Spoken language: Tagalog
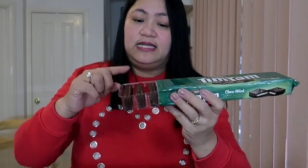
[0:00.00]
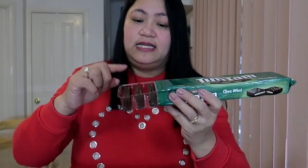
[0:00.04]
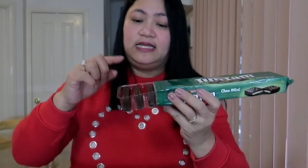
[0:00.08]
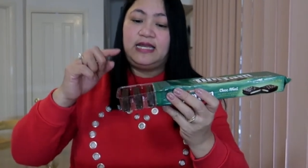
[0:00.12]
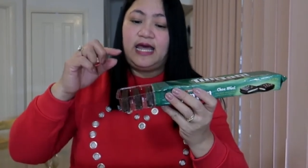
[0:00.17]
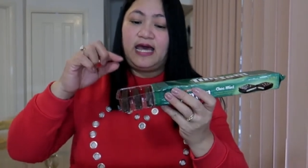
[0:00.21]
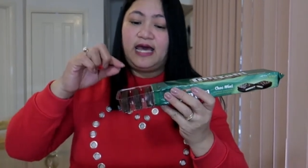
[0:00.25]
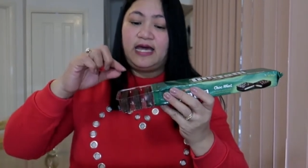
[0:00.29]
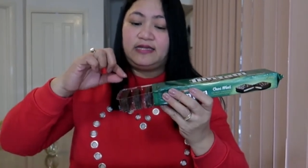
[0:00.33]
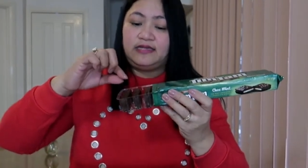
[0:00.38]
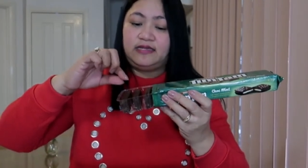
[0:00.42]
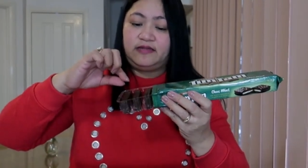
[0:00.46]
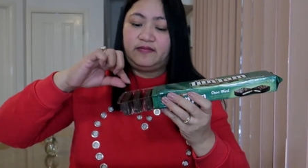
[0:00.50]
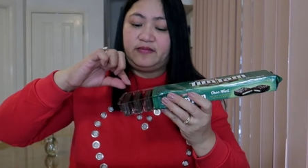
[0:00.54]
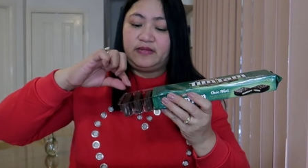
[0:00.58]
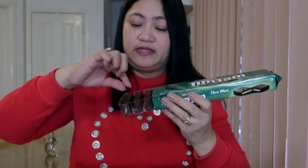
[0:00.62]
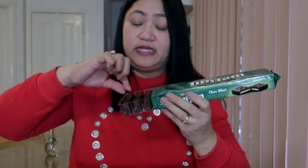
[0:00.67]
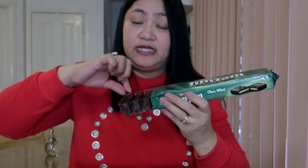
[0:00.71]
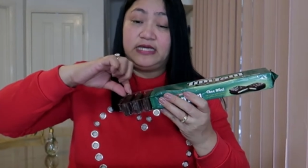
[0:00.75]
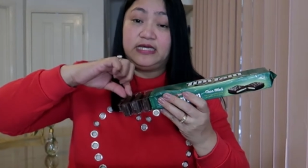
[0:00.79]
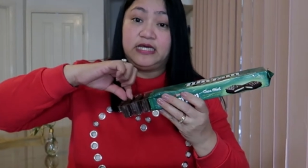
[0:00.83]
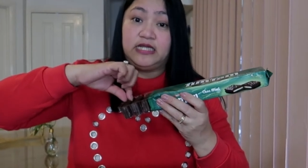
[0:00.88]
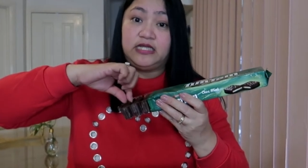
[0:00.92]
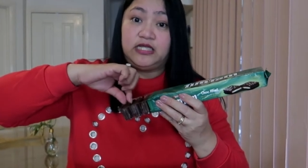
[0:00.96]
lahat naman
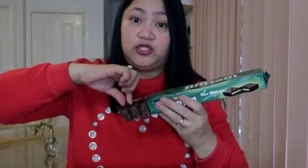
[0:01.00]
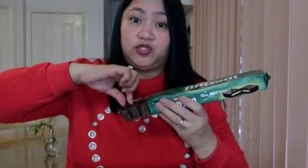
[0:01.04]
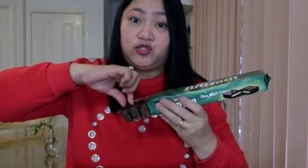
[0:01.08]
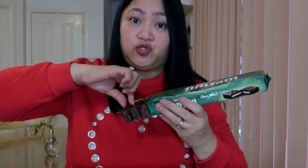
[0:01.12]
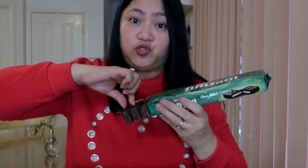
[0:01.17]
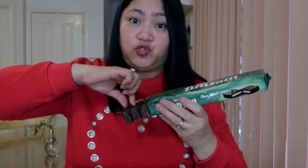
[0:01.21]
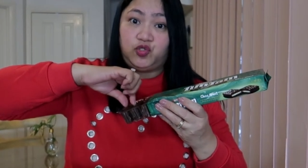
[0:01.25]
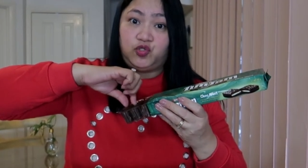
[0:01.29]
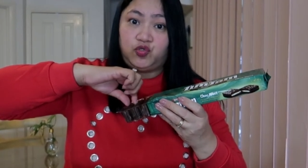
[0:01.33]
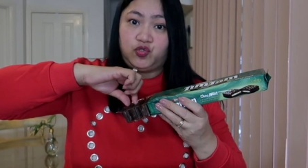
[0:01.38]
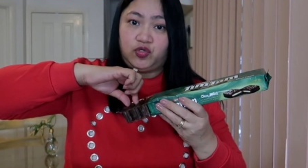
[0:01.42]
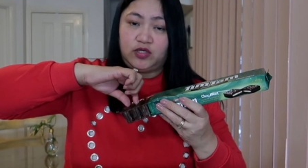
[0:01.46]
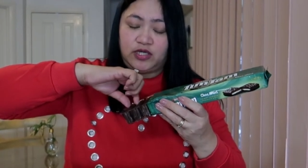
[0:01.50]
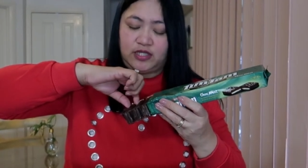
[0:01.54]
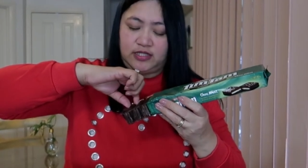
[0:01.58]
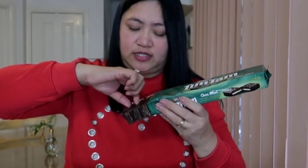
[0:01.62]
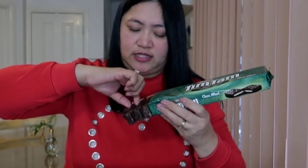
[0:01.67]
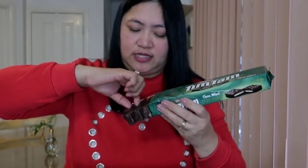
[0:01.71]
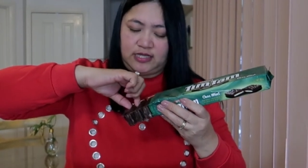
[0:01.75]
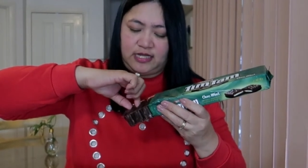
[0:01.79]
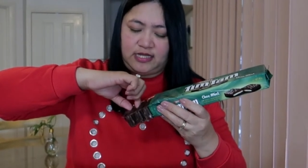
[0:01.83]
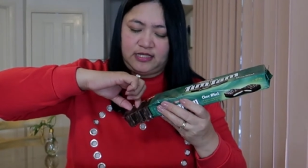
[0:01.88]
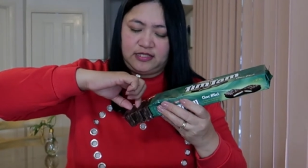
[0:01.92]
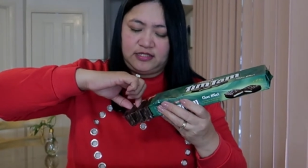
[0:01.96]
ay ganito yung
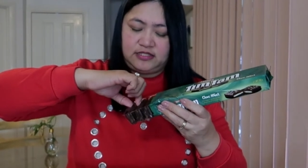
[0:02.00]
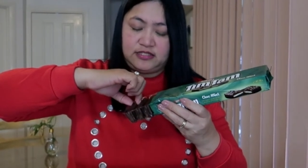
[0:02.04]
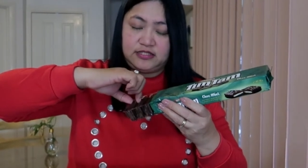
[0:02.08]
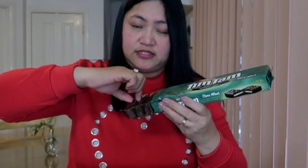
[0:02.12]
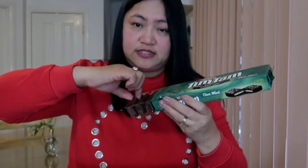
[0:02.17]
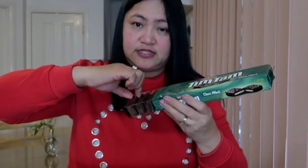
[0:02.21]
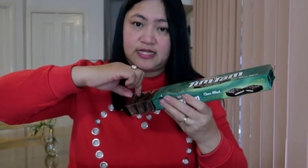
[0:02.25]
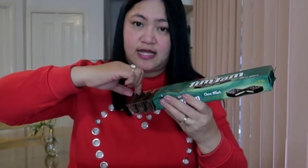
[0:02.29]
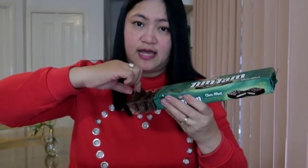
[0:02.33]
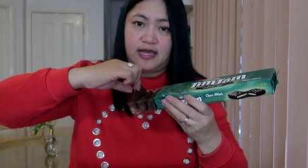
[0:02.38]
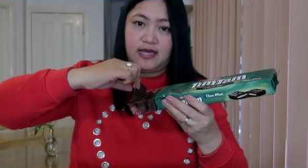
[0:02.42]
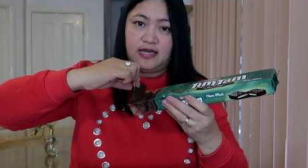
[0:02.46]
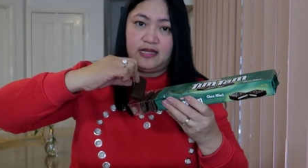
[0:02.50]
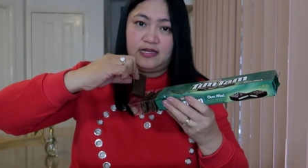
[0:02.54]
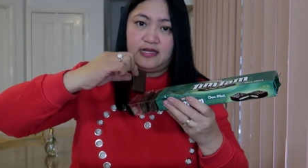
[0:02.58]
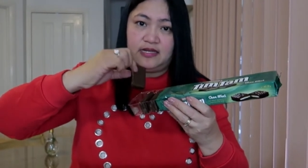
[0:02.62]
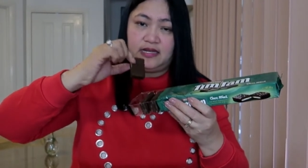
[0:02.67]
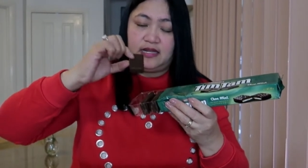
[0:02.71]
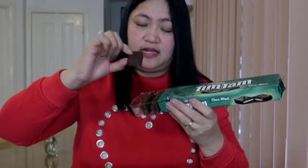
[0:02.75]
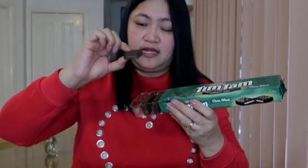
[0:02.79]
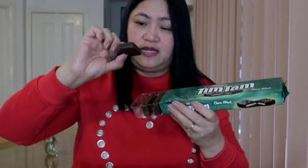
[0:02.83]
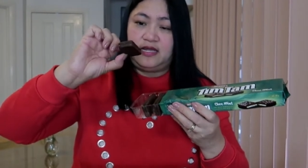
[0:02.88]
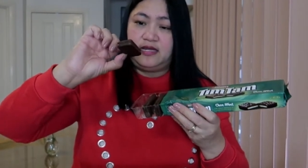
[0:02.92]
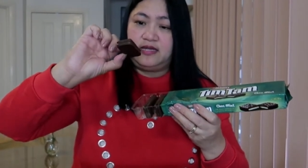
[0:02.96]
kanilang style
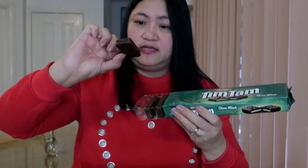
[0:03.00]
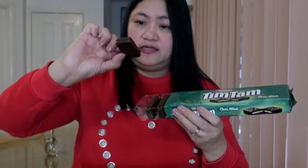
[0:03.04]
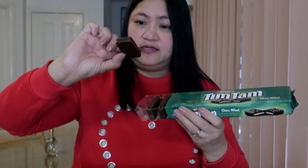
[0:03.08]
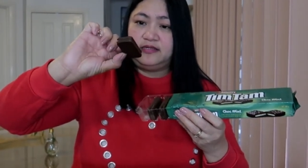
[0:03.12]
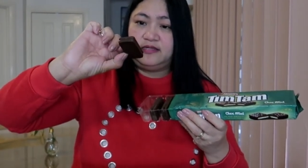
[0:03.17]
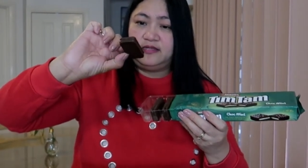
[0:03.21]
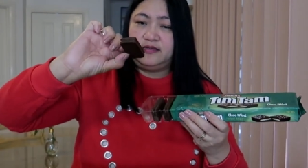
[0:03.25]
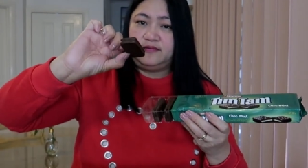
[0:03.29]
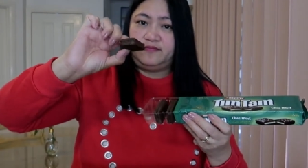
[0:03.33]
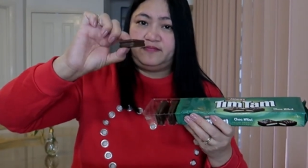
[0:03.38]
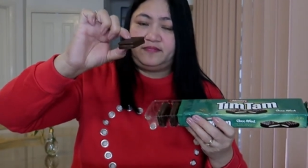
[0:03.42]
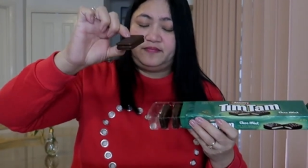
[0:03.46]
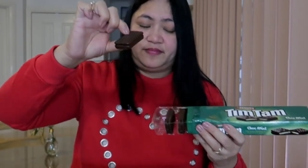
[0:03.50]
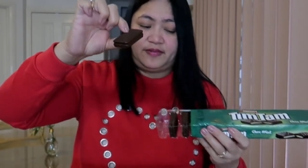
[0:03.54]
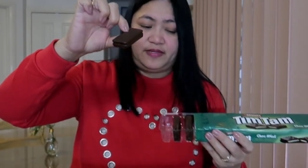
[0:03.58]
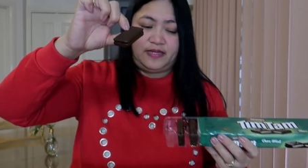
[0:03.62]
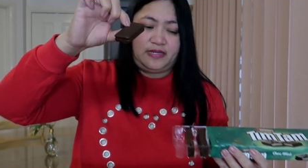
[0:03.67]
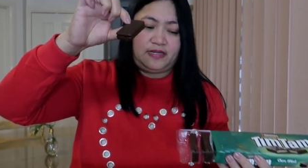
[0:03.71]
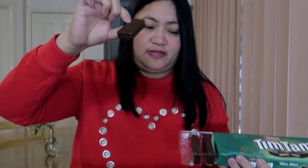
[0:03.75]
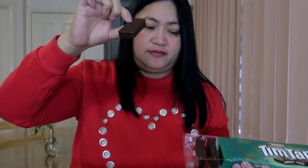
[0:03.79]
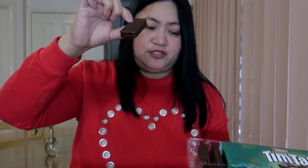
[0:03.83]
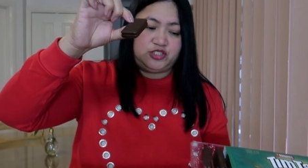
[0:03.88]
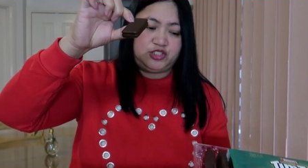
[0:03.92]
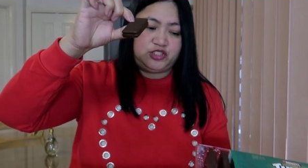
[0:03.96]
na
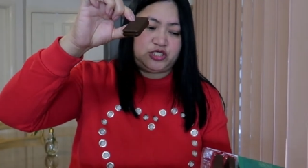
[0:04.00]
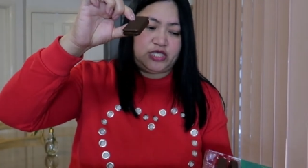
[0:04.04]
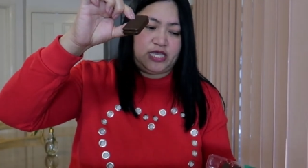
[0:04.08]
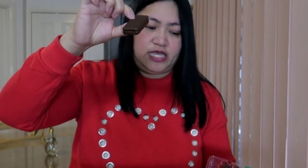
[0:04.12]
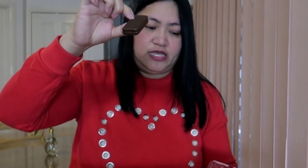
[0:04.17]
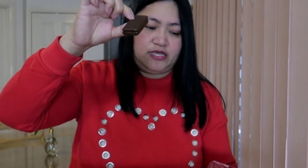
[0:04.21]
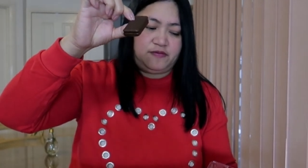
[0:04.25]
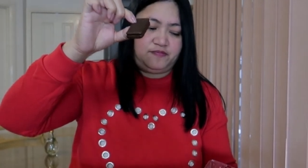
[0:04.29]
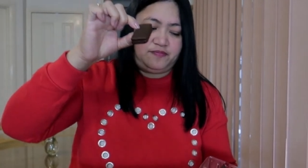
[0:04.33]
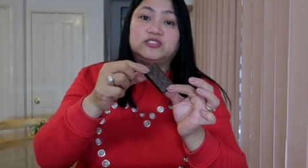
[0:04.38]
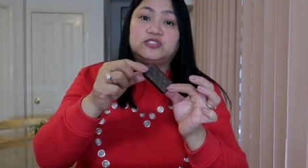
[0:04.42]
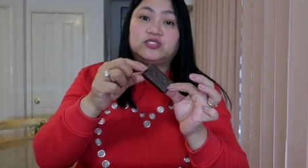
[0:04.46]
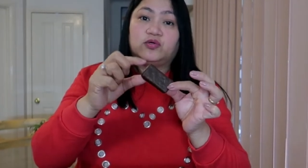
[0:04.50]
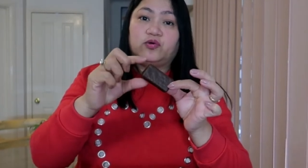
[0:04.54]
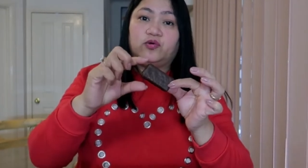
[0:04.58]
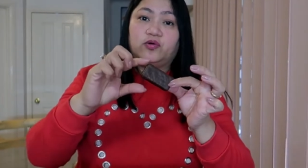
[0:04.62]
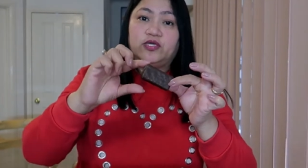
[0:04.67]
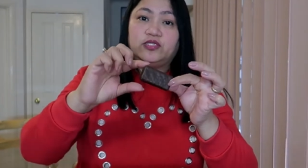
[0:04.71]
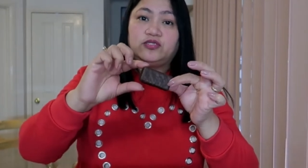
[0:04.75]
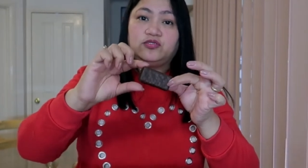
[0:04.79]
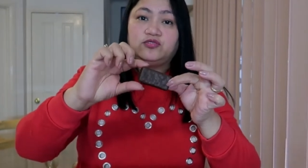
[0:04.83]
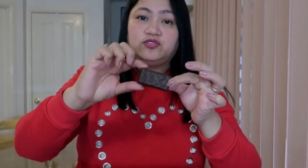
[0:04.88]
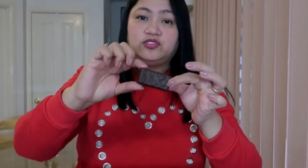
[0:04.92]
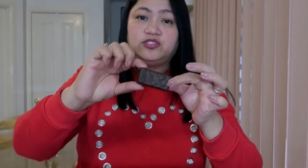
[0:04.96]
uh, shape. So,
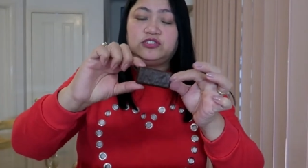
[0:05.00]
ito